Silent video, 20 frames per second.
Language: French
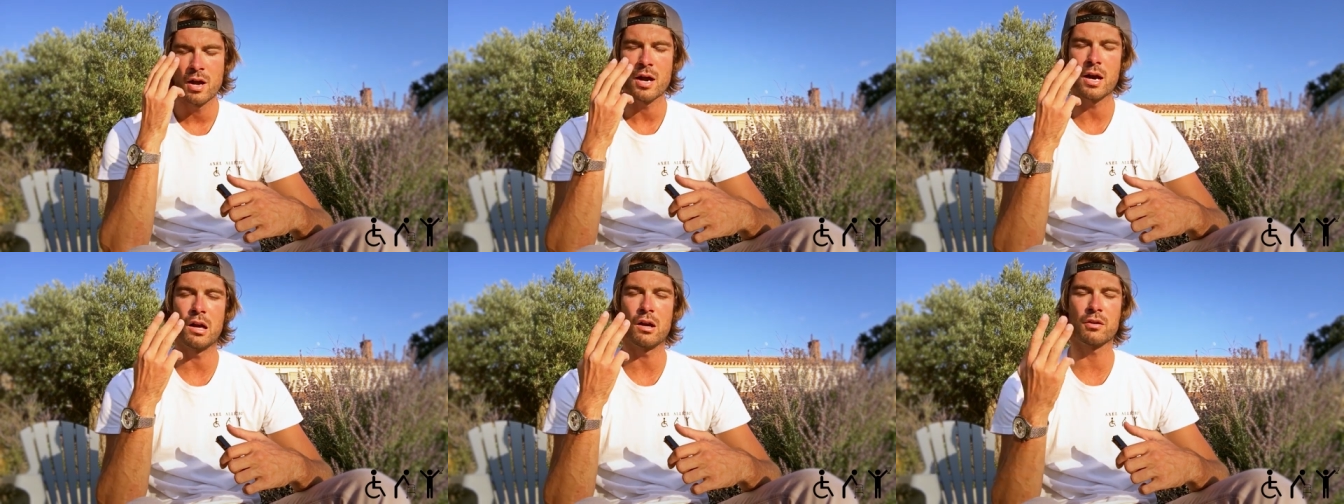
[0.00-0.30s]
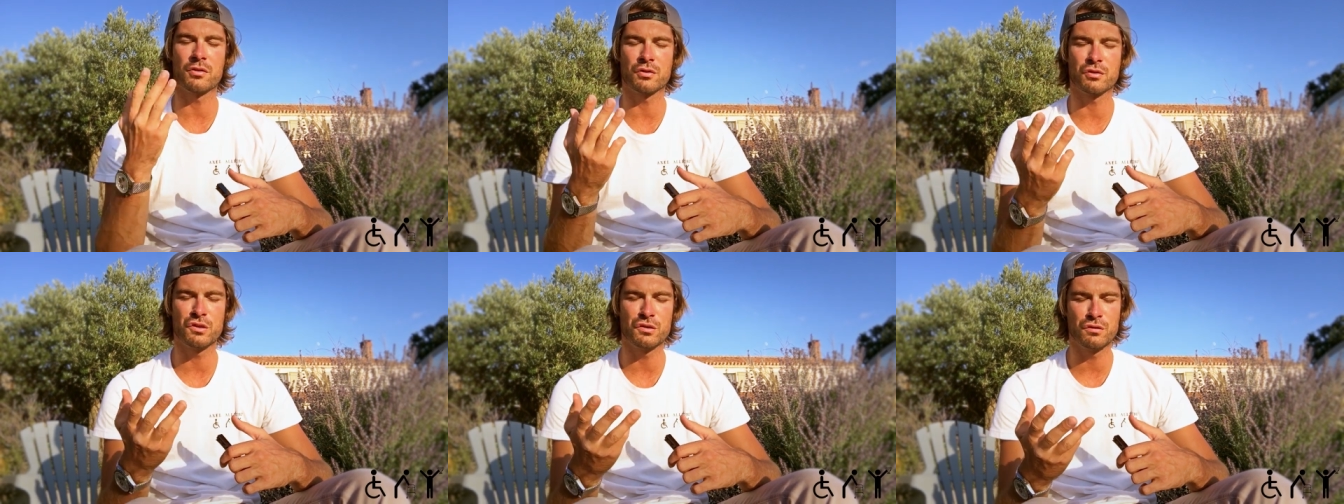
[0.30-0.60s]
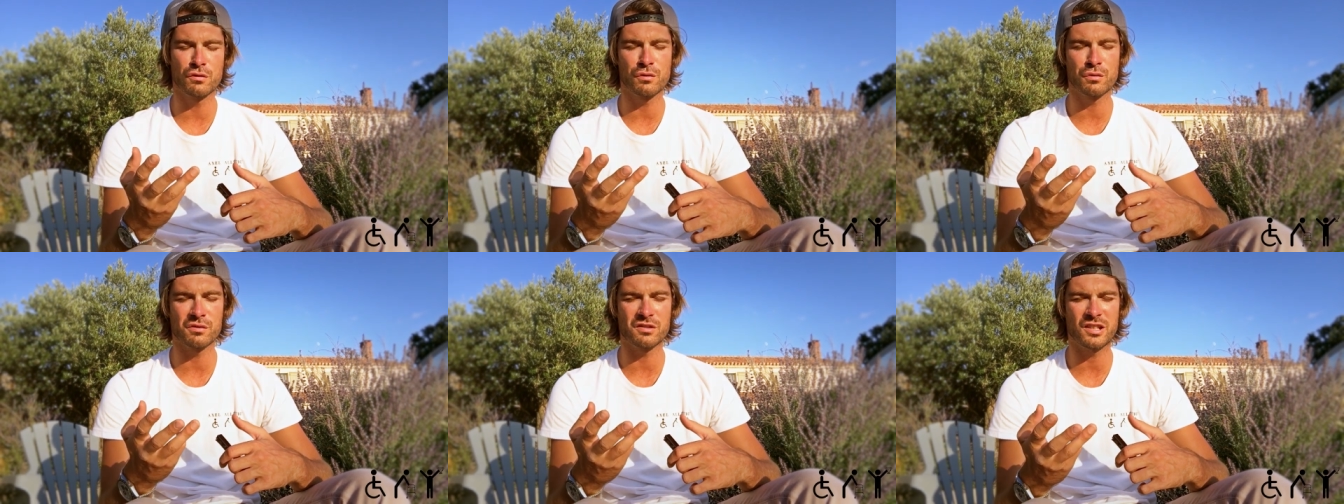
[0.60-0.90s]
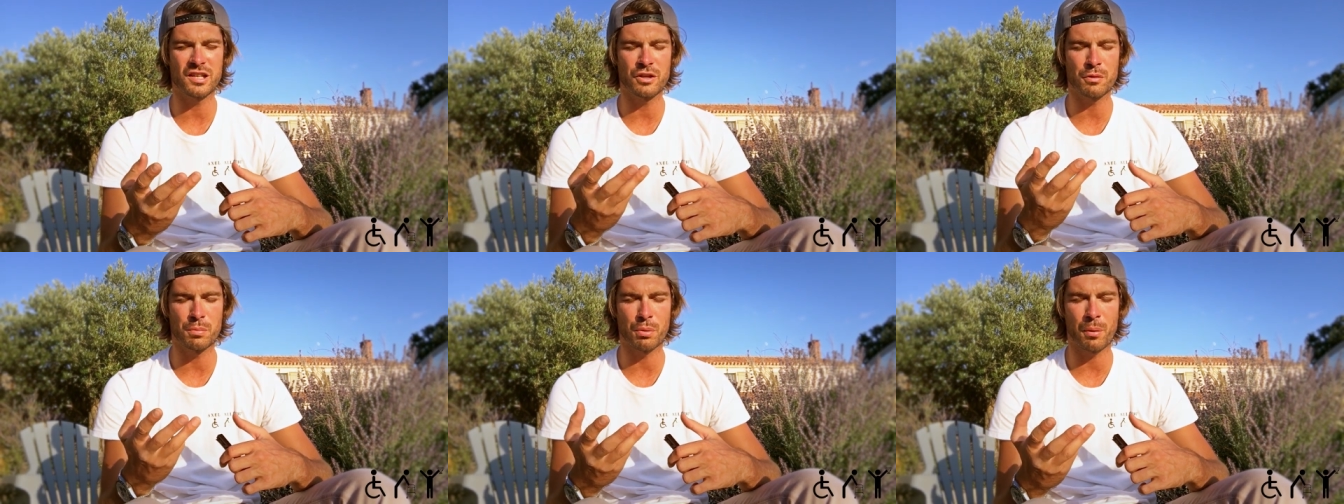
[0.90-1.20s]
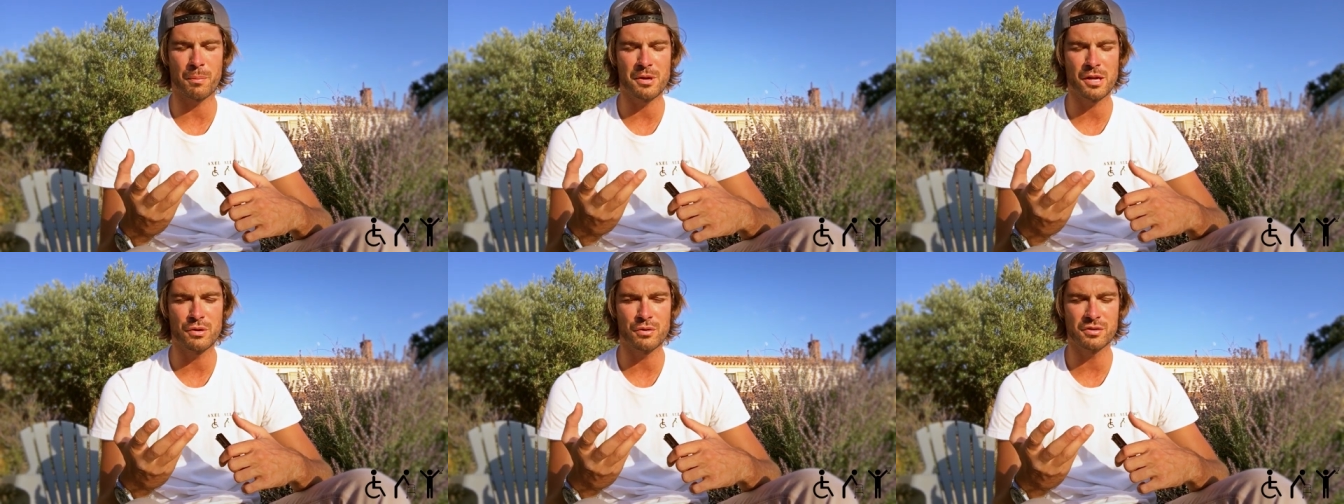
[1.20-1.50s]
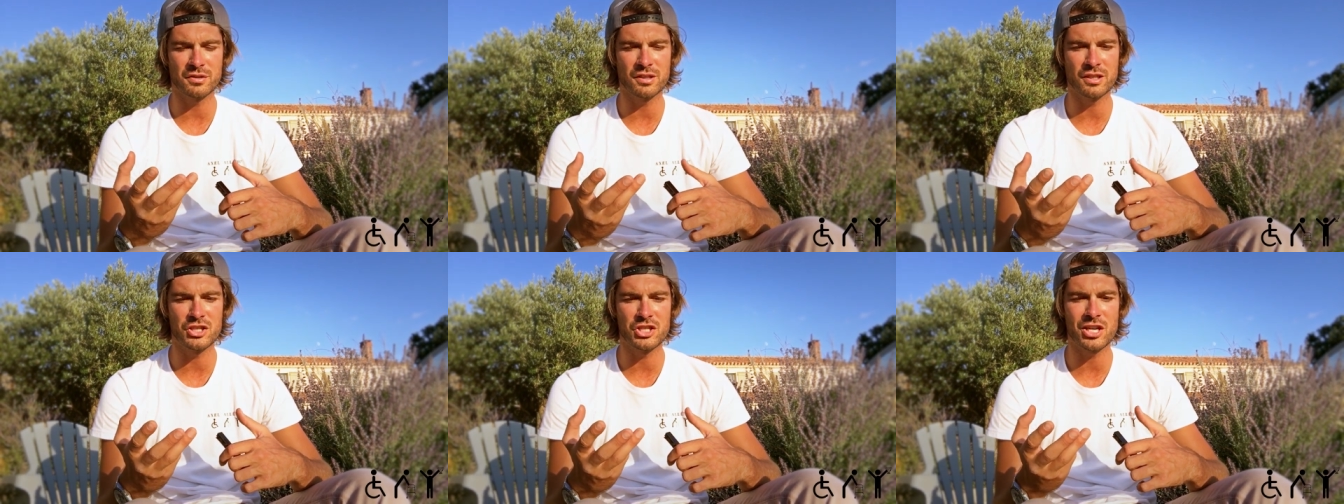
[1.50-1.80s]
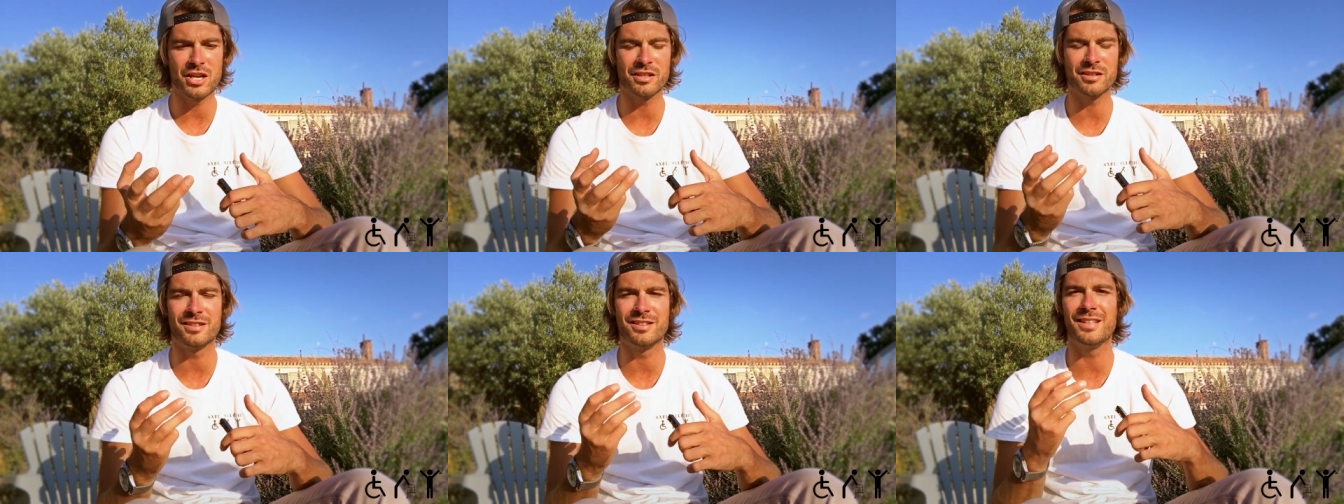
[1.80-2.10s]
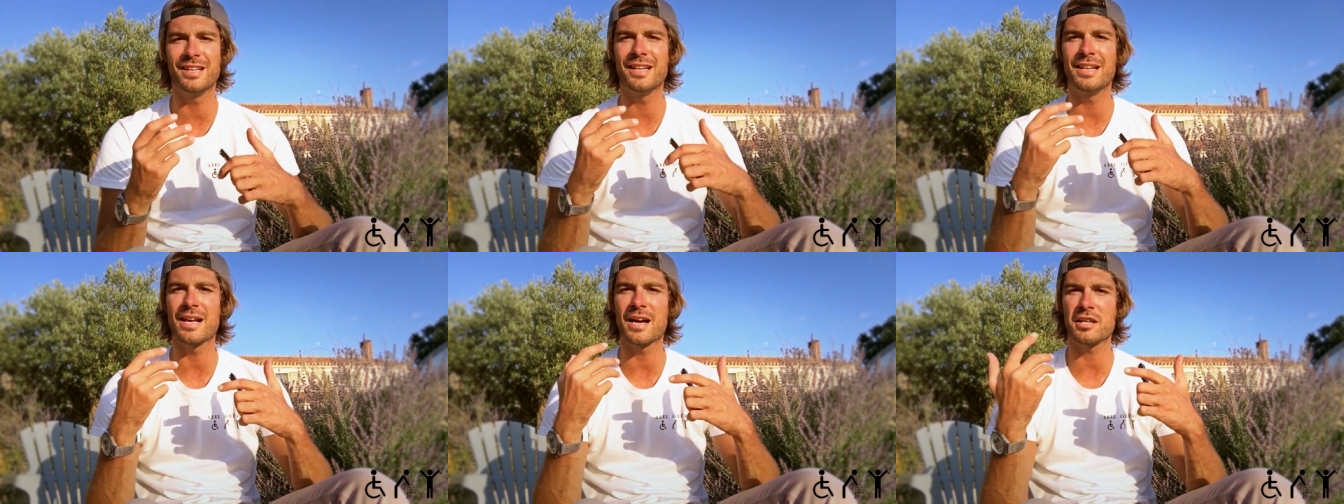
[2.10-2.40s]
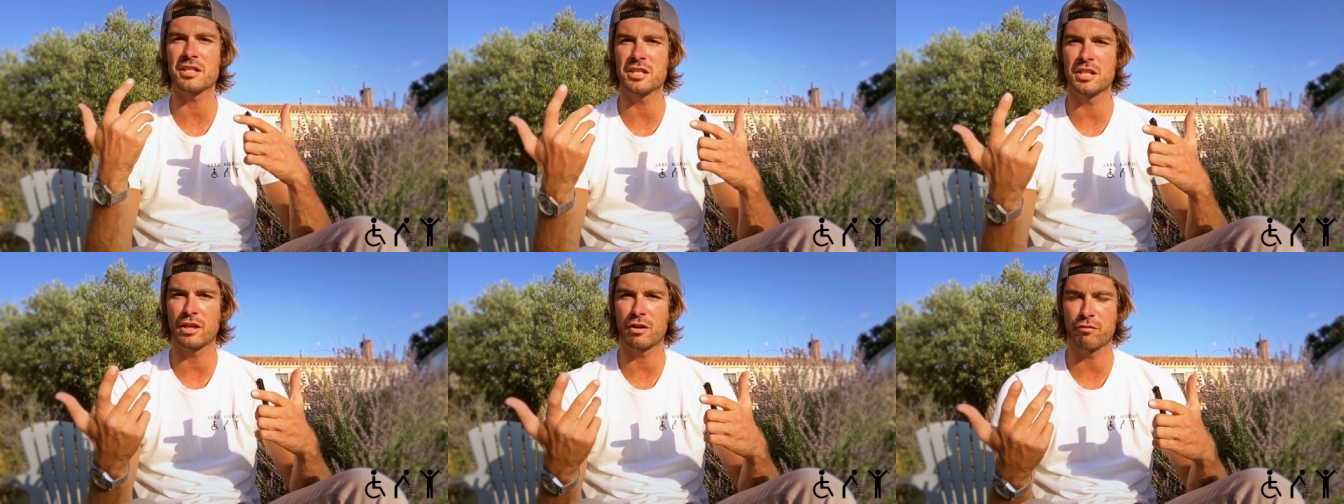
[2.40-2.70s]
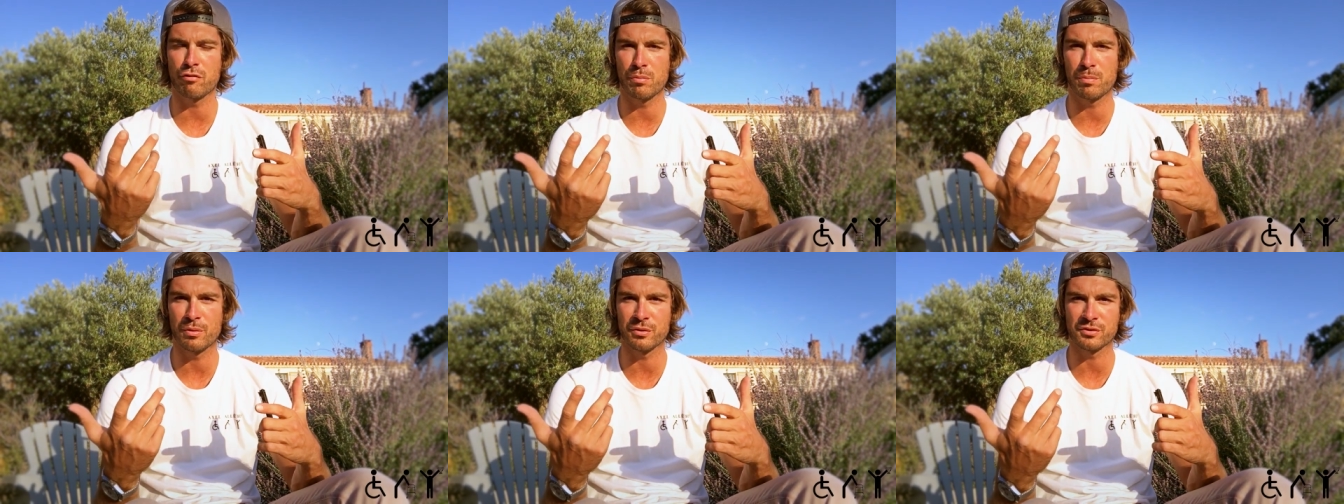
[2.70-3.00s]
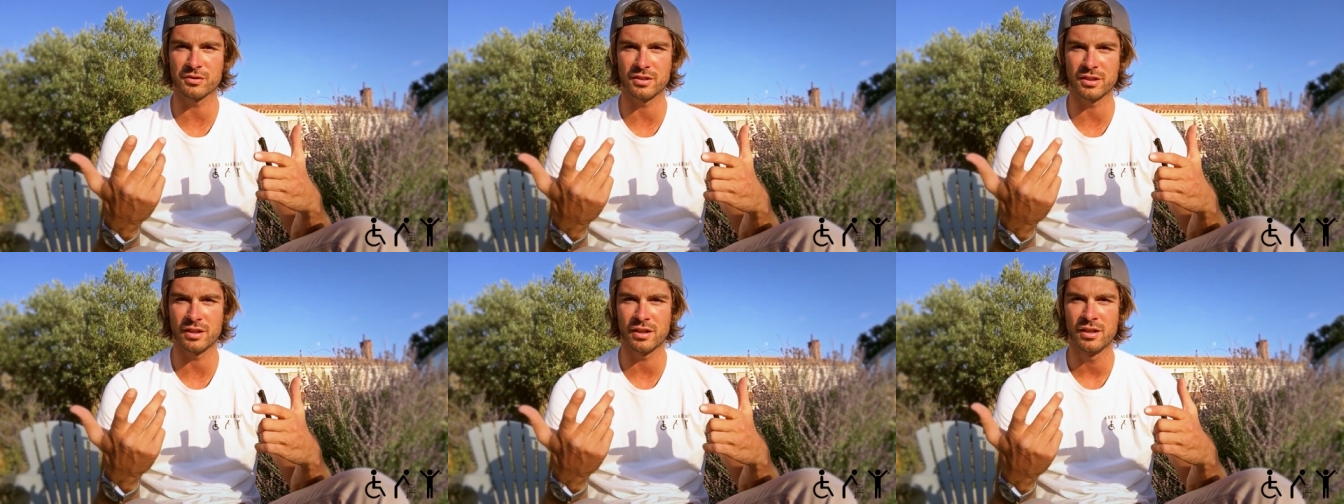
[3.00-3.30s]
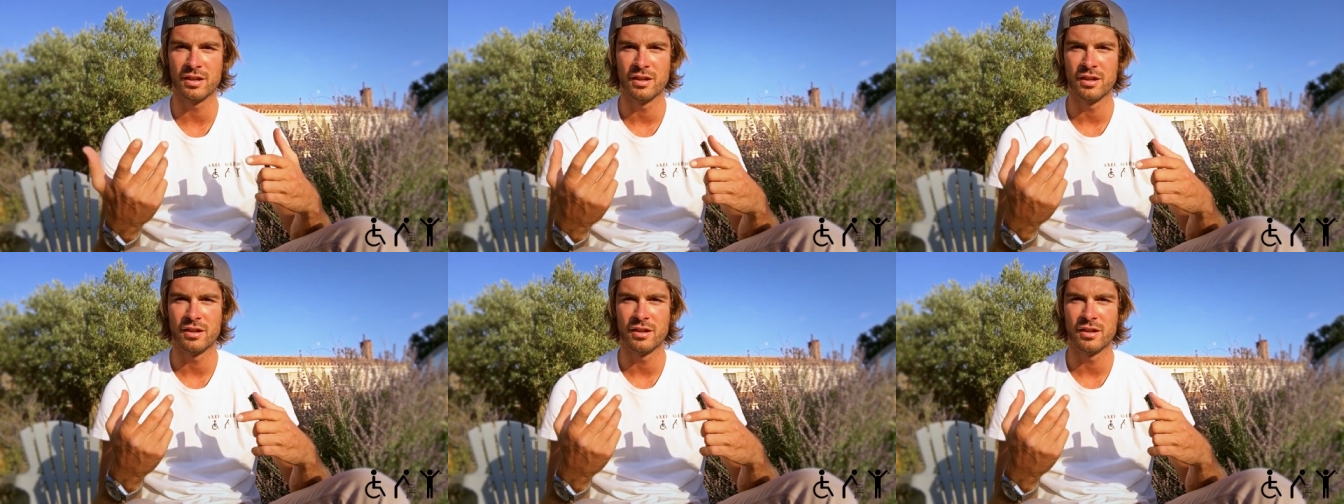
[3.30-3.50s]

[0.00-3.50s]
Alors ce que je vous conseille en premier lieu, c'est déjà d'élargir vos pensées.